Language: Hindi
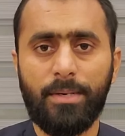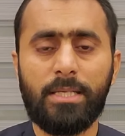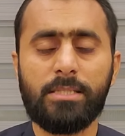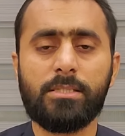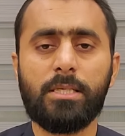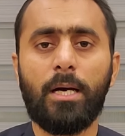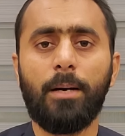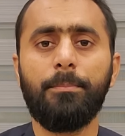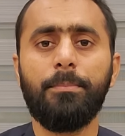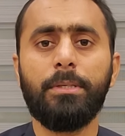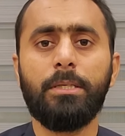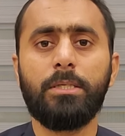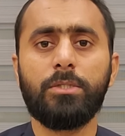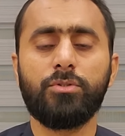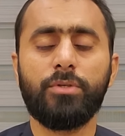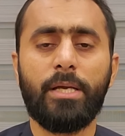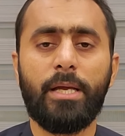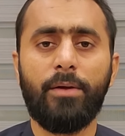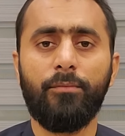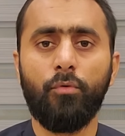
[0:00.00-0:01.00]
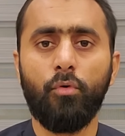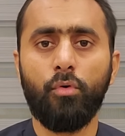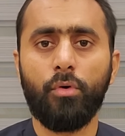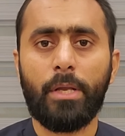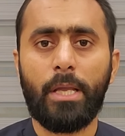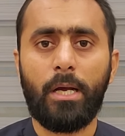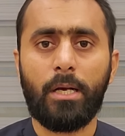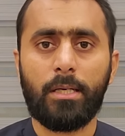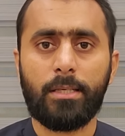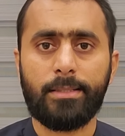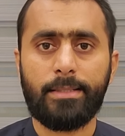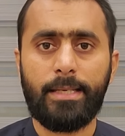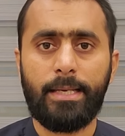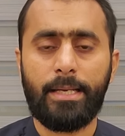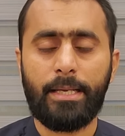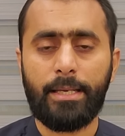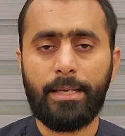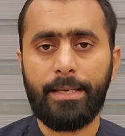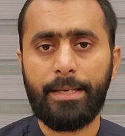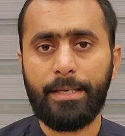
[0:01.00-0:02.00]
जमान साहब जो है वो क्या करते
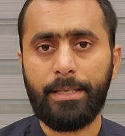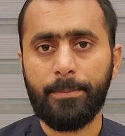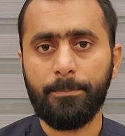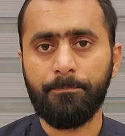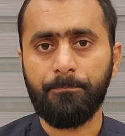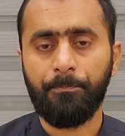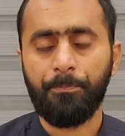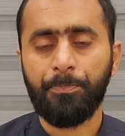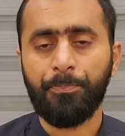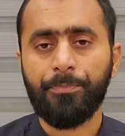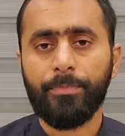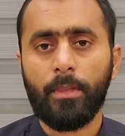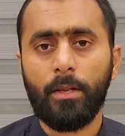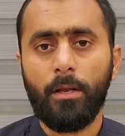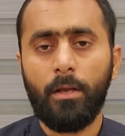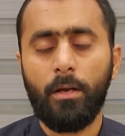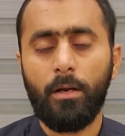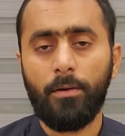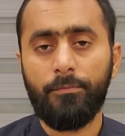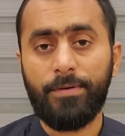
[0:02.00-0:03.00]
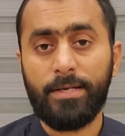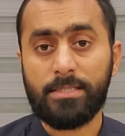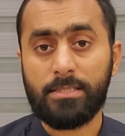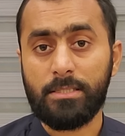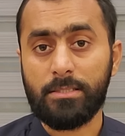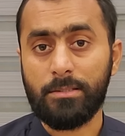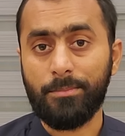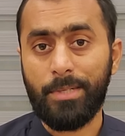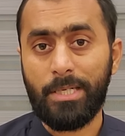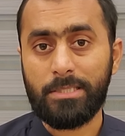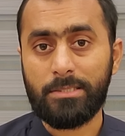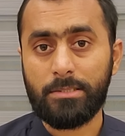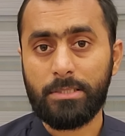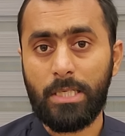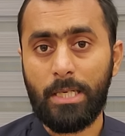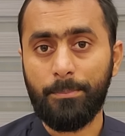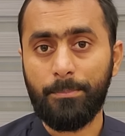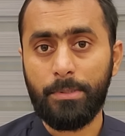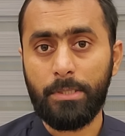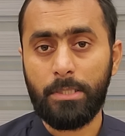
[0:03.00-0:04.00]
हैं कि फैसल जमान
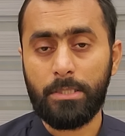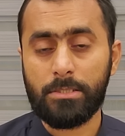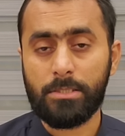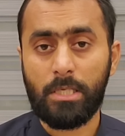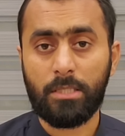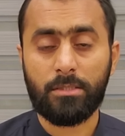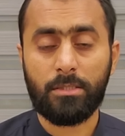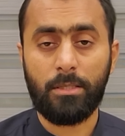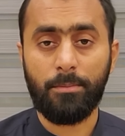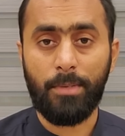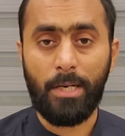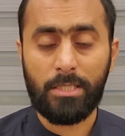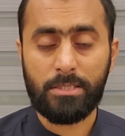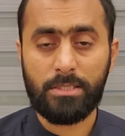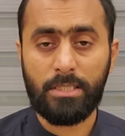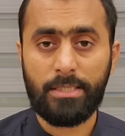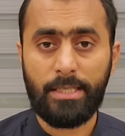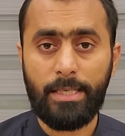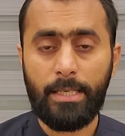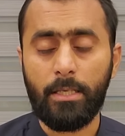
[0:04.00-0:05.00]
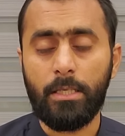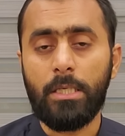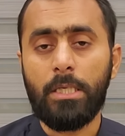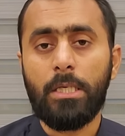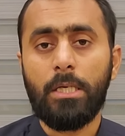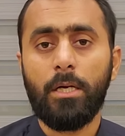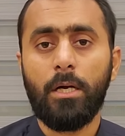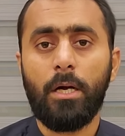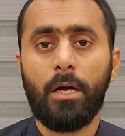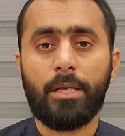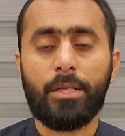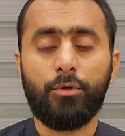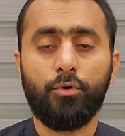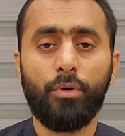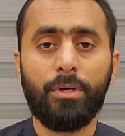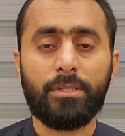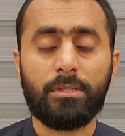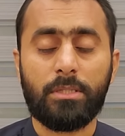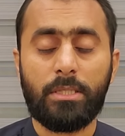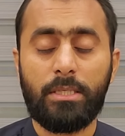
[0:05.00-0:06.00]
साहब सख्त रिमार्क्स देते हैं
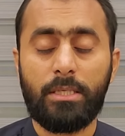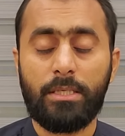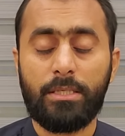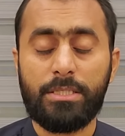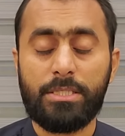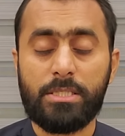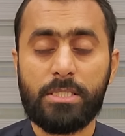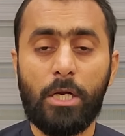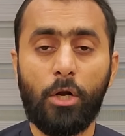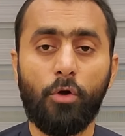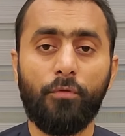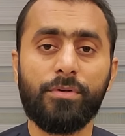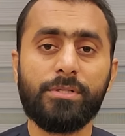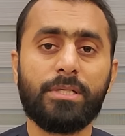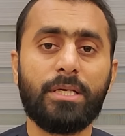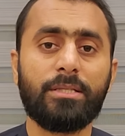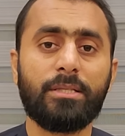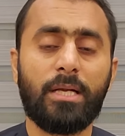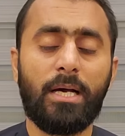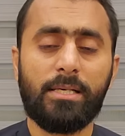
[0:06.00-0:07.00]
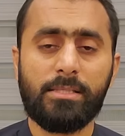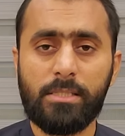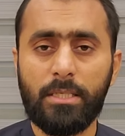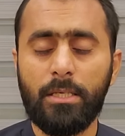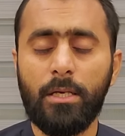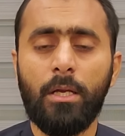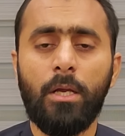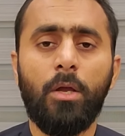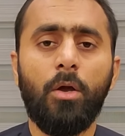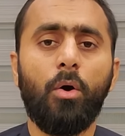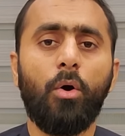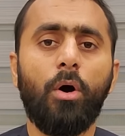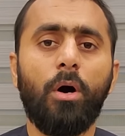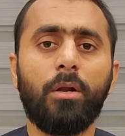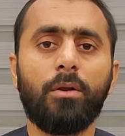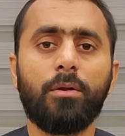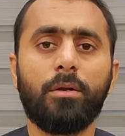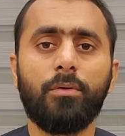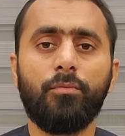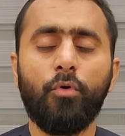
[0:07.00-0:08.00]
जो रजिस्ट्रार ऑफिस के एतराज़ थे
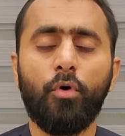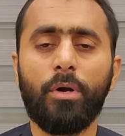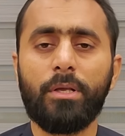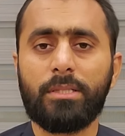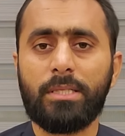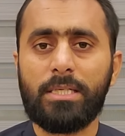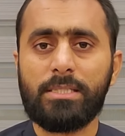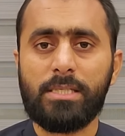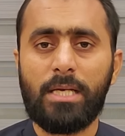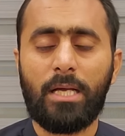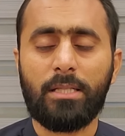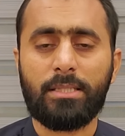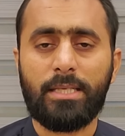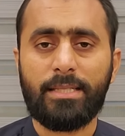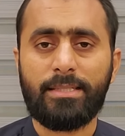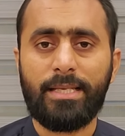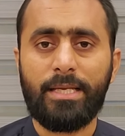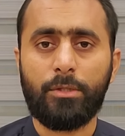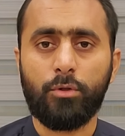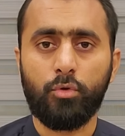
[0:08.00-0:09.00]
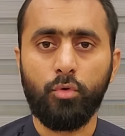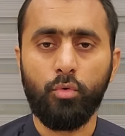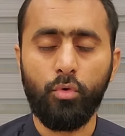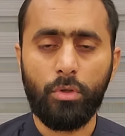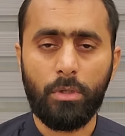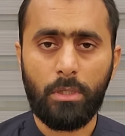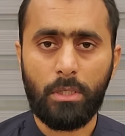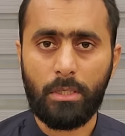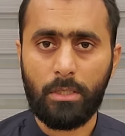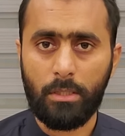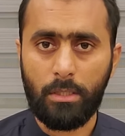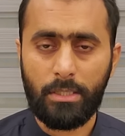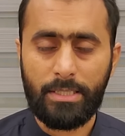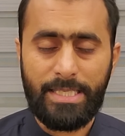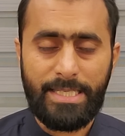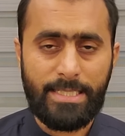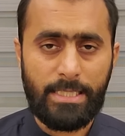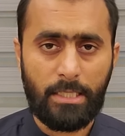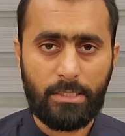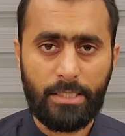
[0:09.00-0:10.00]
और वो एतराज़ा कहते हैं दूर
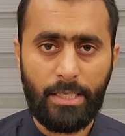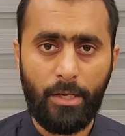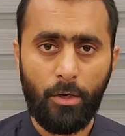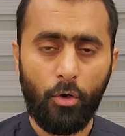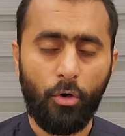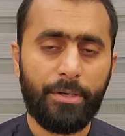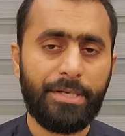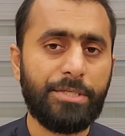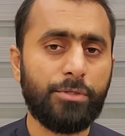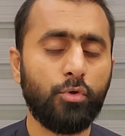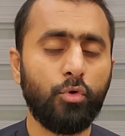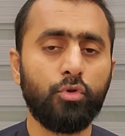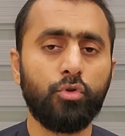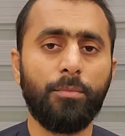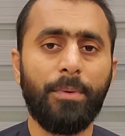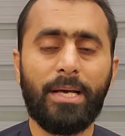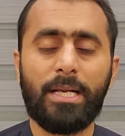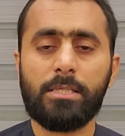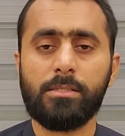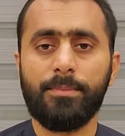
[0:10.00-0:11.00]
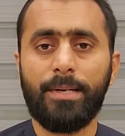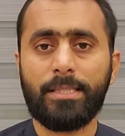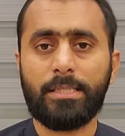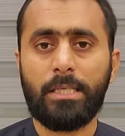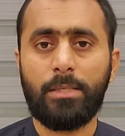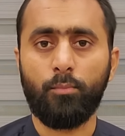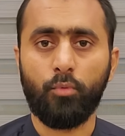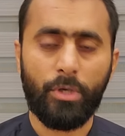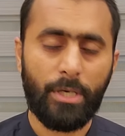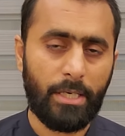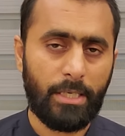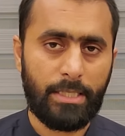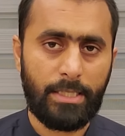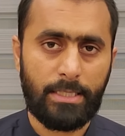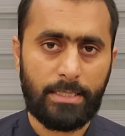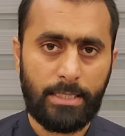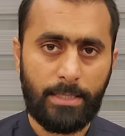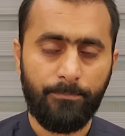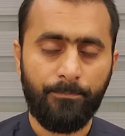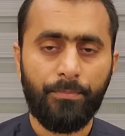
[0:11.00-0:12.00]
किए जाते हैं और इसको दोबारा समात के लिए मुकर
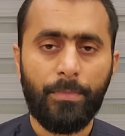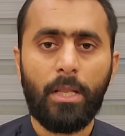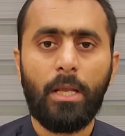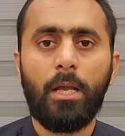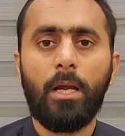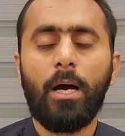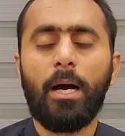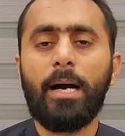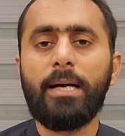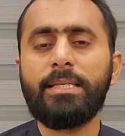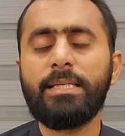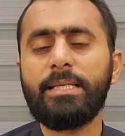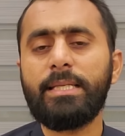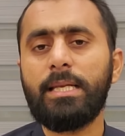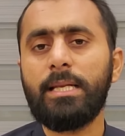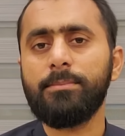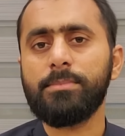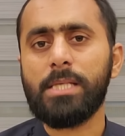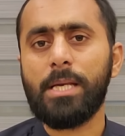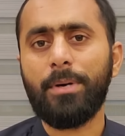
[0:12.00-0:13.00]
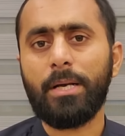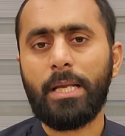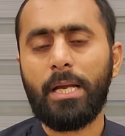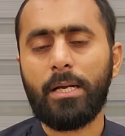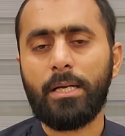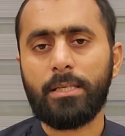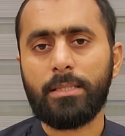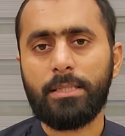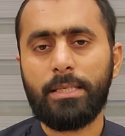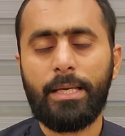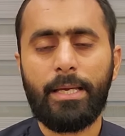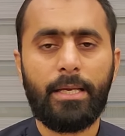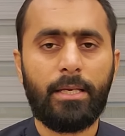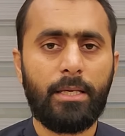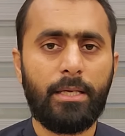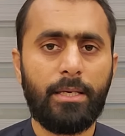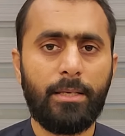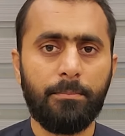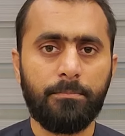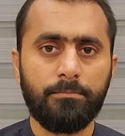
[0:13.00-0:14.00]
किया जाए अली नीलम साहबा क्या करती हैं
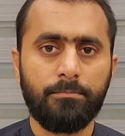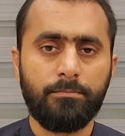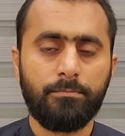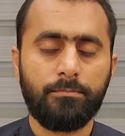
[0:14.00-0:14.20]
कि